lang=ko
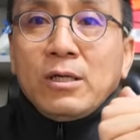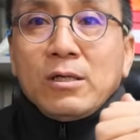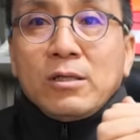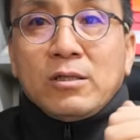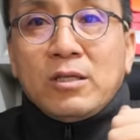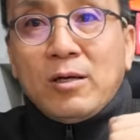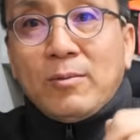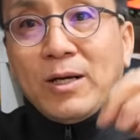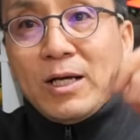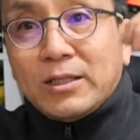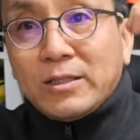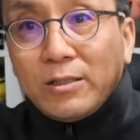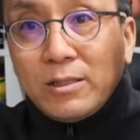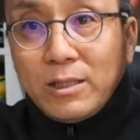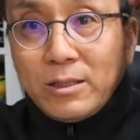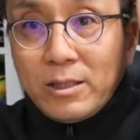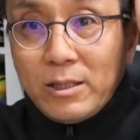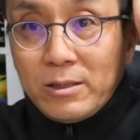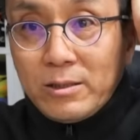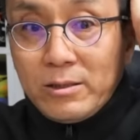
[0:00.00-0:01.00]
그다음 에
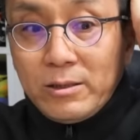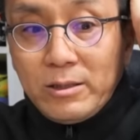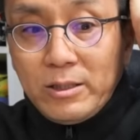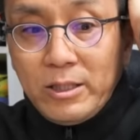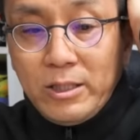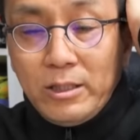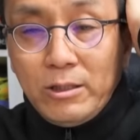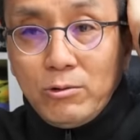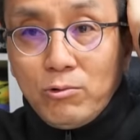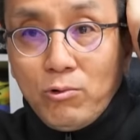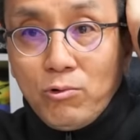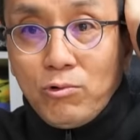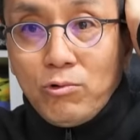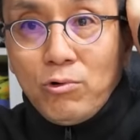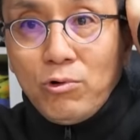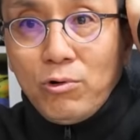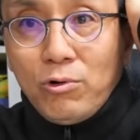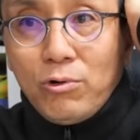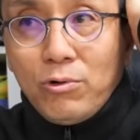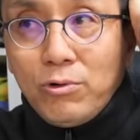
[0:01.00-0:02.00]
아스레타는
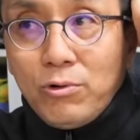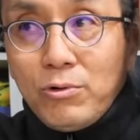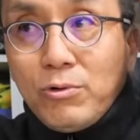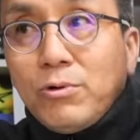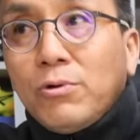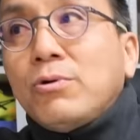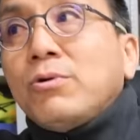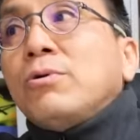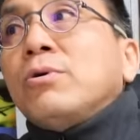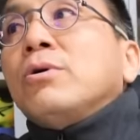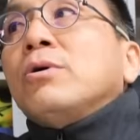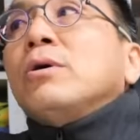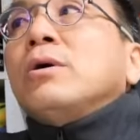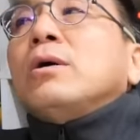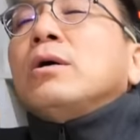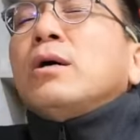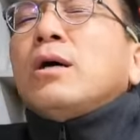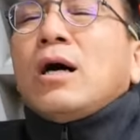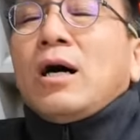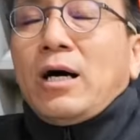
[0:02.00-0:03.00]
T00
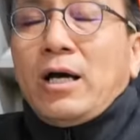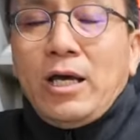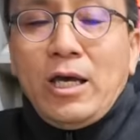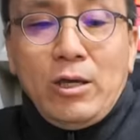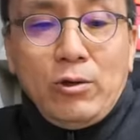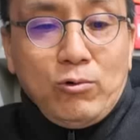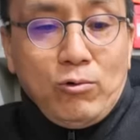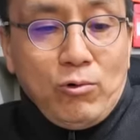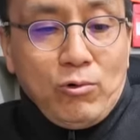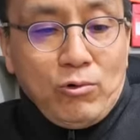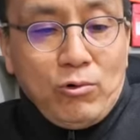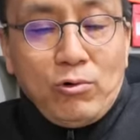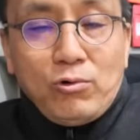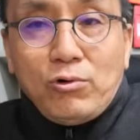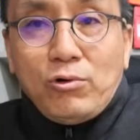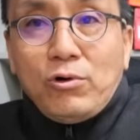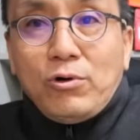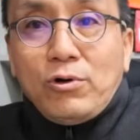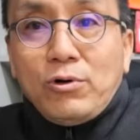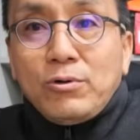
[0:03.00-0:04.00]
아
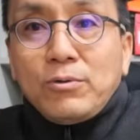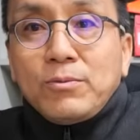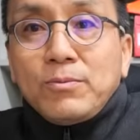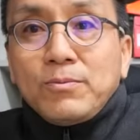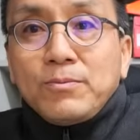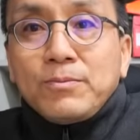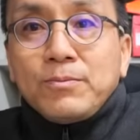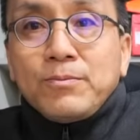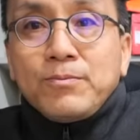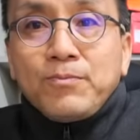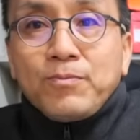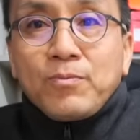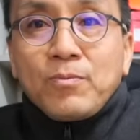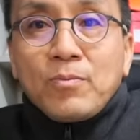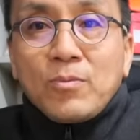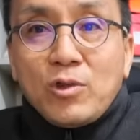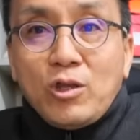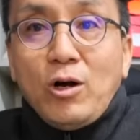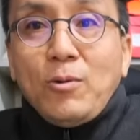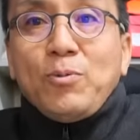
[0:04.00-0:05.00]
A005
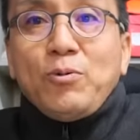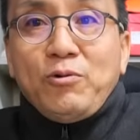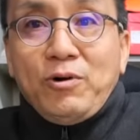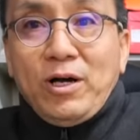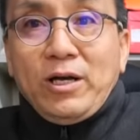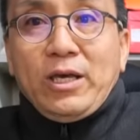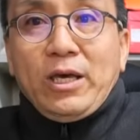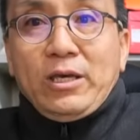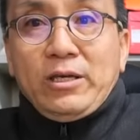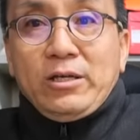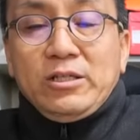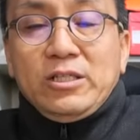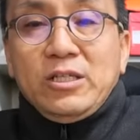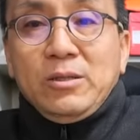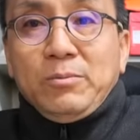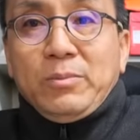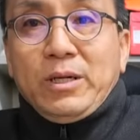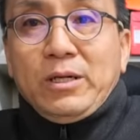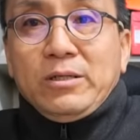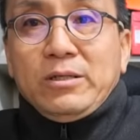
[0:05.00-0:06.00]
터프와 계열
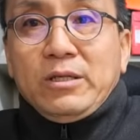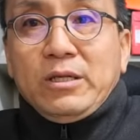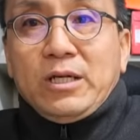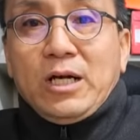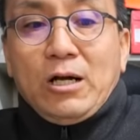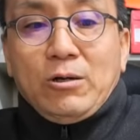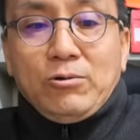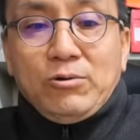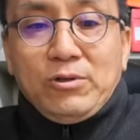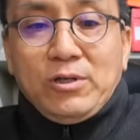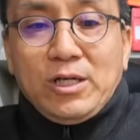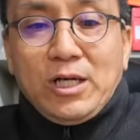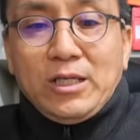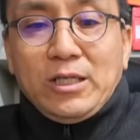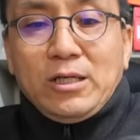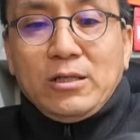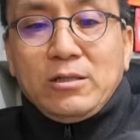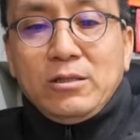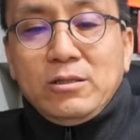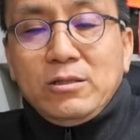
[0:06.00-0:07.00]
신발들이 갖고 있는
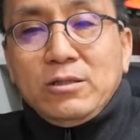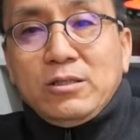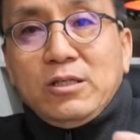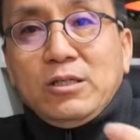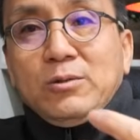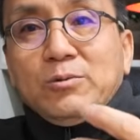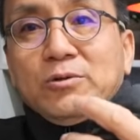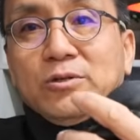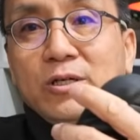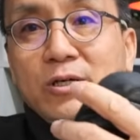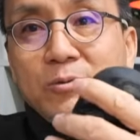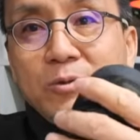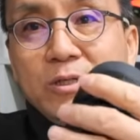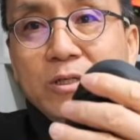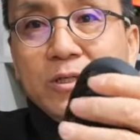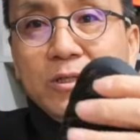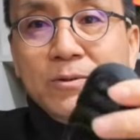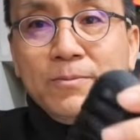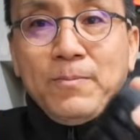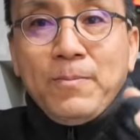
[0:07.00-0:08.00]
가장 큰 특징이
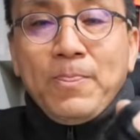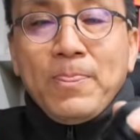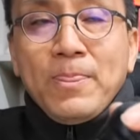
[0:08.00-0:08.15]
뭐냐면